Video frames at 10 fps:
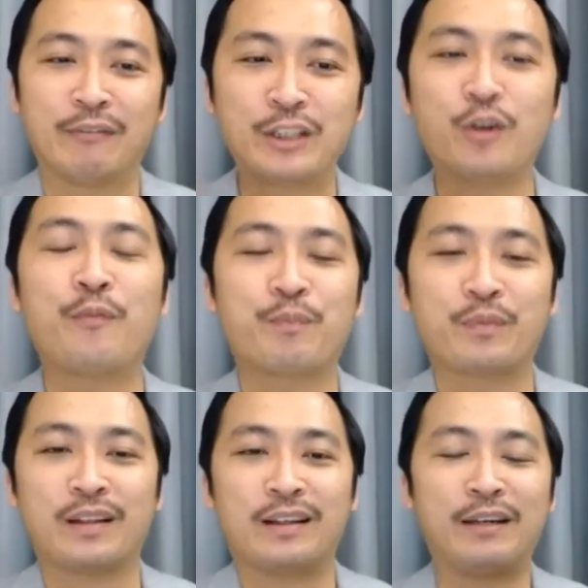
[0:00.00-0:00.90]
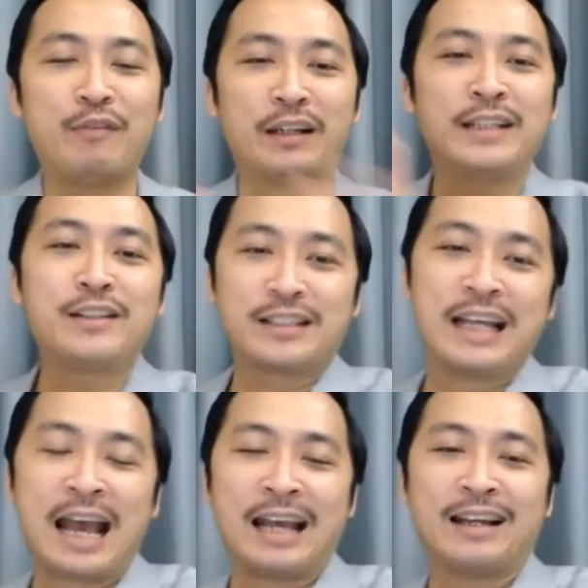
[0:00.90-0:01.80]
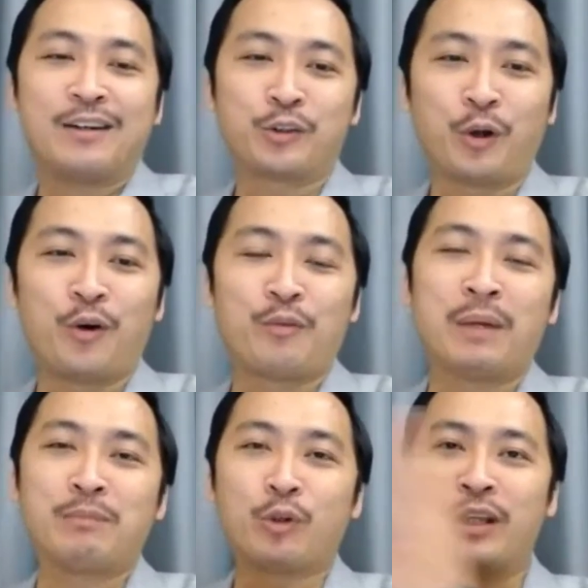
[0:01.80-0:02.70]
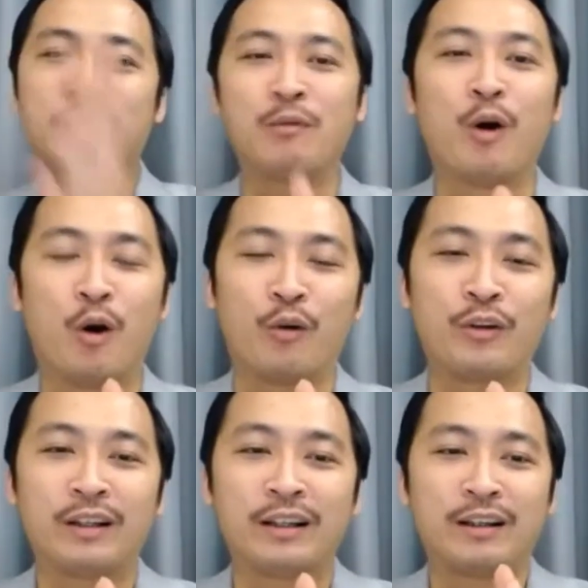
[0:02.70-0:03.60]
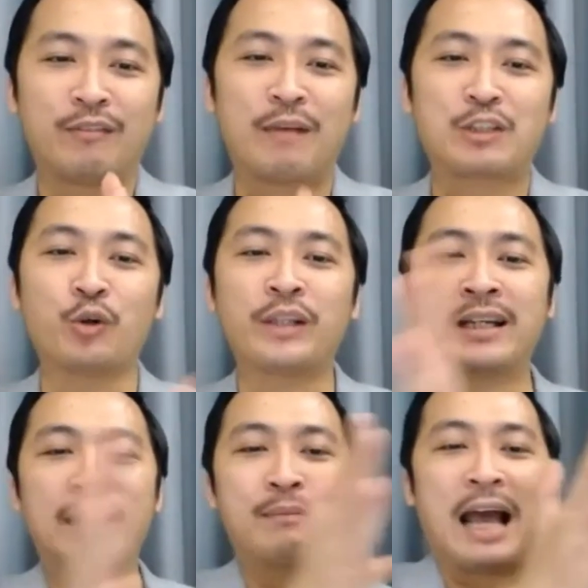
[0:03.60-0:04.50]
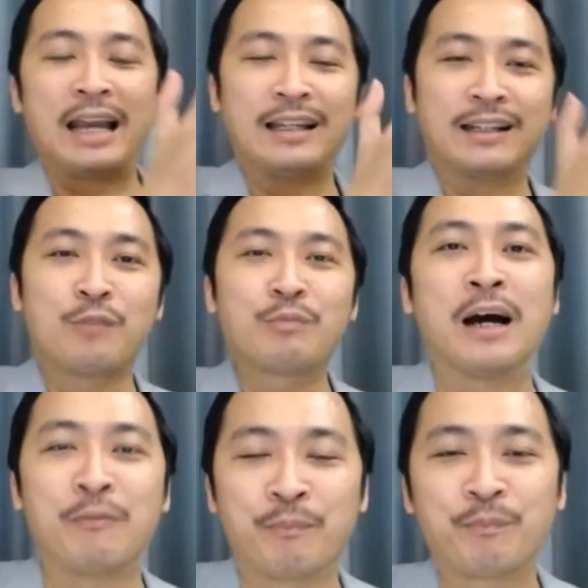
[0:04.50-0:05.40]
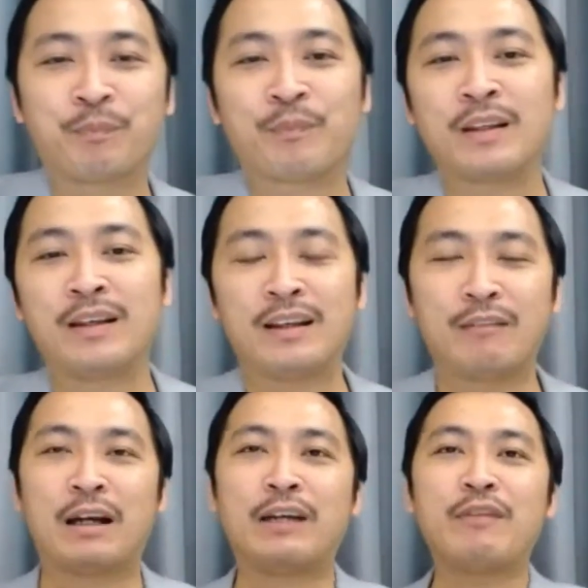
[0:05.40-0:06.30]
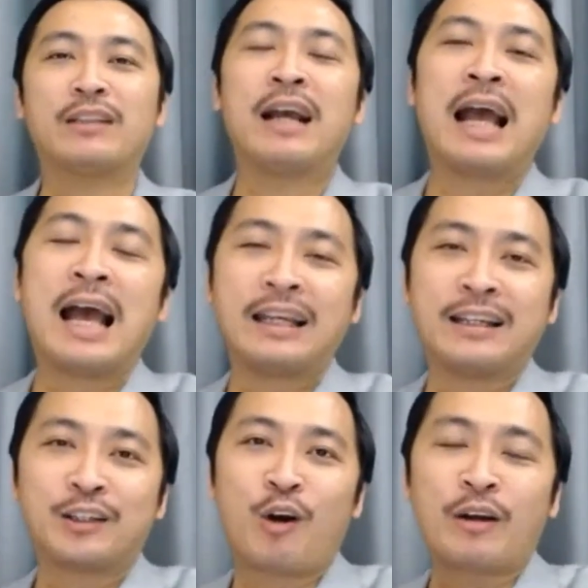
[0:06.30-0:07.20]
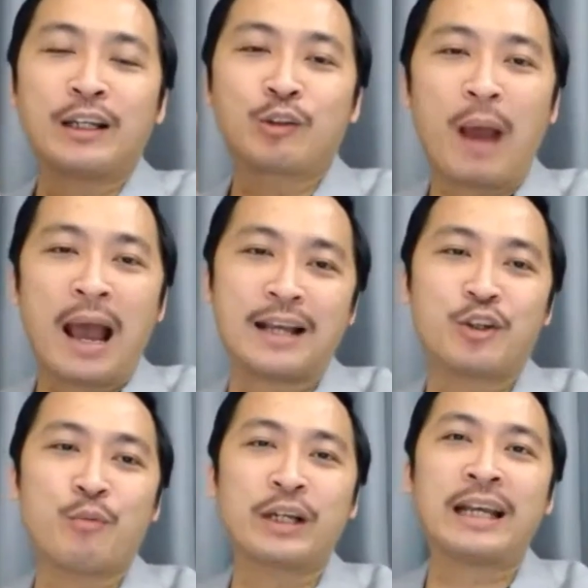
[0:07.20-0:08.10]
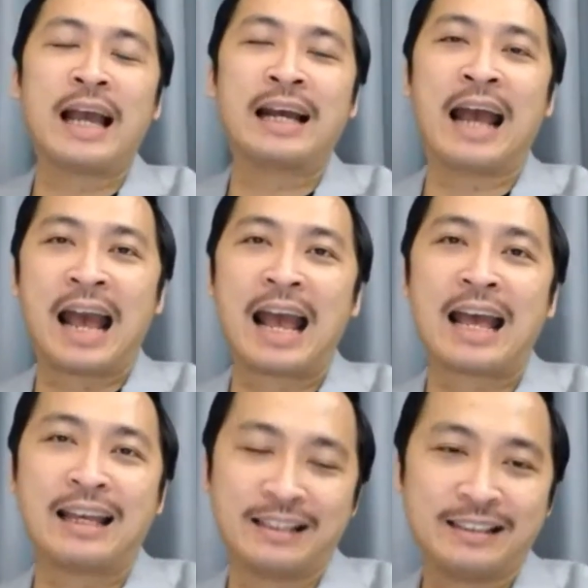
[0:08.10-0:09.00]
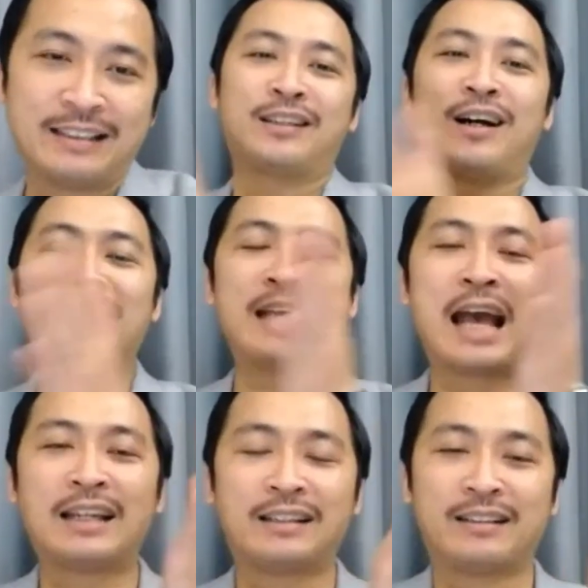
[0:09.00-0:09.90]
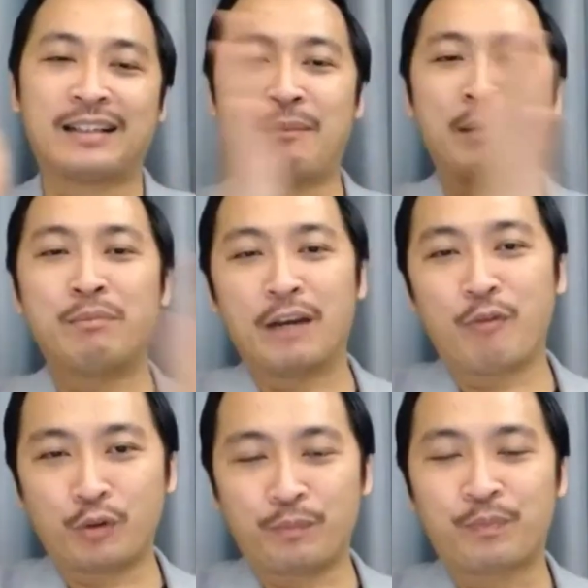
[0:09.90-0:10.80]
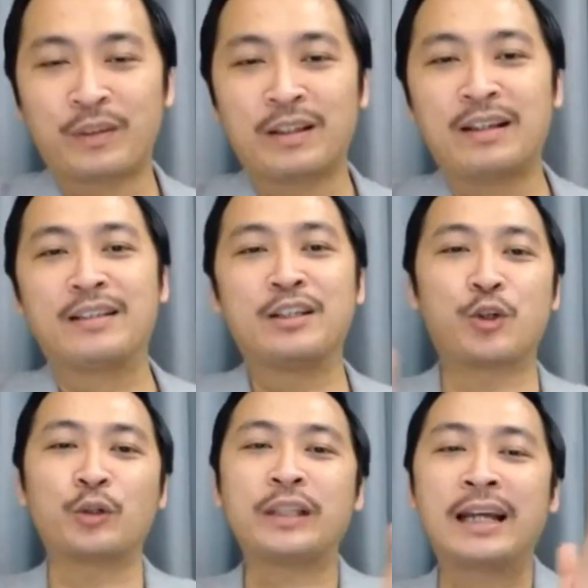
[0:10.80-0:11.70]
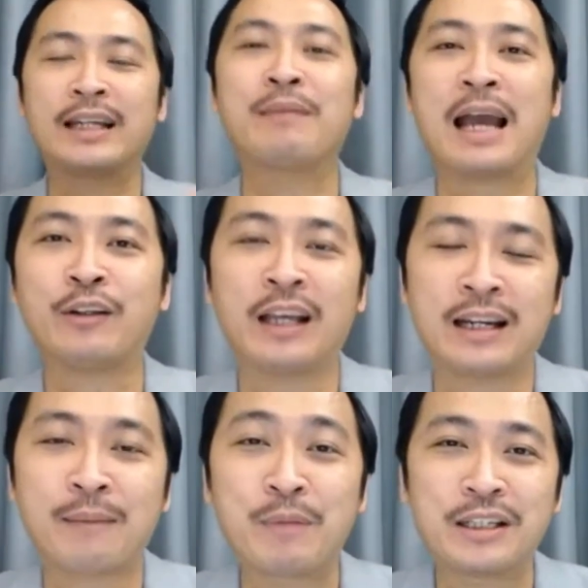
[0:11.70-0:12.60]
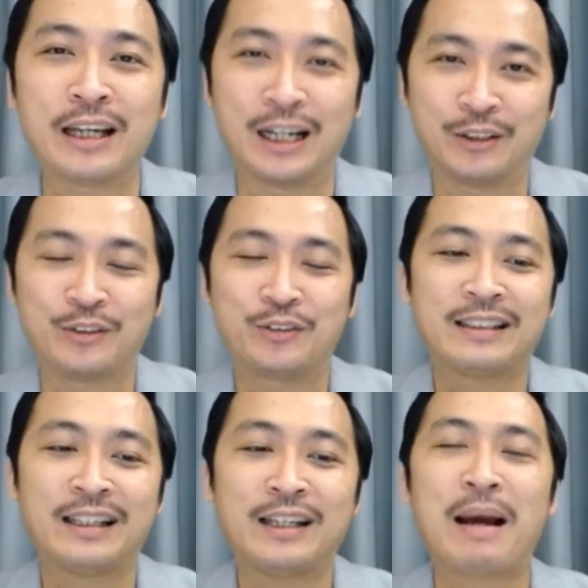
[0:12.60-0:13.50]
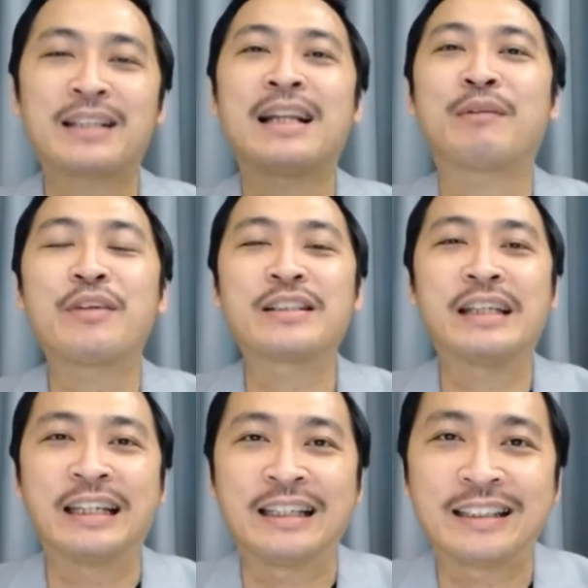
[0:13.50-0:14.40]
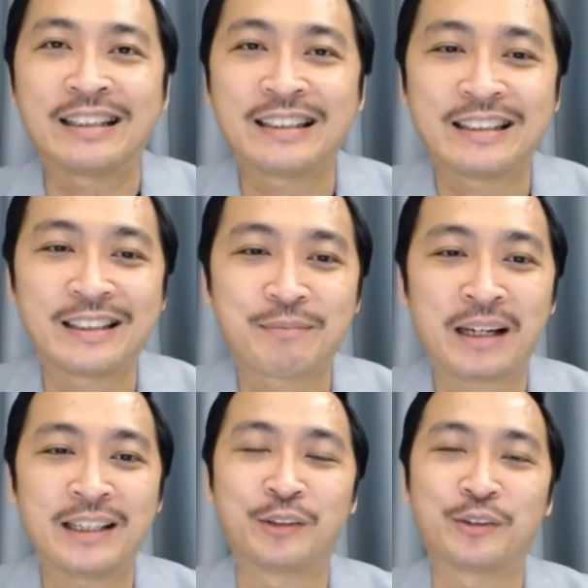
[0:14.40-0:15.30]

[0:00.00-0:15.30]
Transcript: Ví dụ cái việc đi rửa xe ô tô mất 1 tiếng đồng hồ mà số tiền đem lại là 0 đồng. Và cái việc thứ hai, gọi điện thoại cho một khách hàng A, thời gian là mất 10 phút nhưng số tiền đem lại có thể là 50 triệu. Thế thì bạn sẽ làm cái việc gì? Bạn